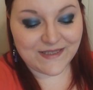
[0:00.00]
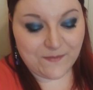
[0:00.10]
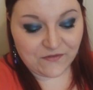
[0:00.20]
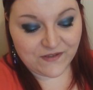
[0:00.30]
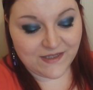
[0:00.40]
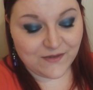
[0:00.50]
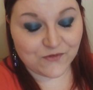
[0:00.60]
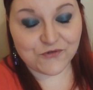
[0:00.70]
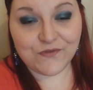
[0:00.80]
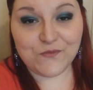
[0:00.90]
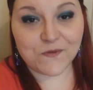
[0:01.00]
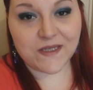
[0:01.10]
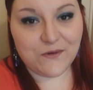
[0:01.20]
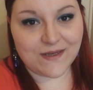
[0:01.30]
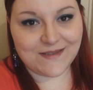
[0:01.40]
c'est pas fini, donc je vais vous
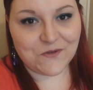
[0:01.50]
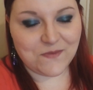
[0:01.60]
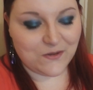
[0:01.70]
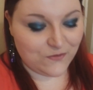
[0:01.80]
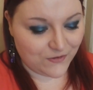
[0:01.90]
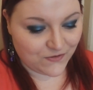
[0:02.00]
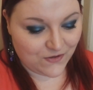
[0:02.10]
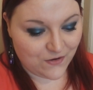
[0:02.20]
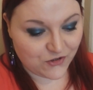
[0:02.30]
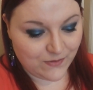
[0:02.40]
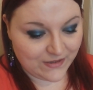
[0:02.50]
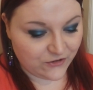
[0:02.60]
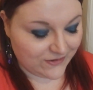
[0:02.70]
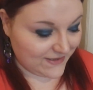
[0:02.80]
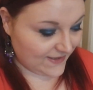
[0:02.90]
montrer le restant de mes courses. Euh, je vais le
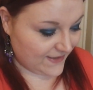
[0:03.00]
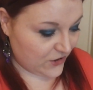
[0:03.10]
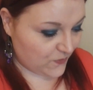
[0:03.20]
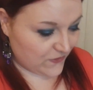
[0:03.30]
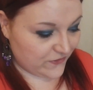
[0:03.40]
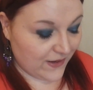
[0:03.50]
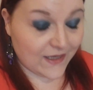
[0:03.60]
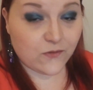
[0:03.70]
sortir ici, je pense, dans la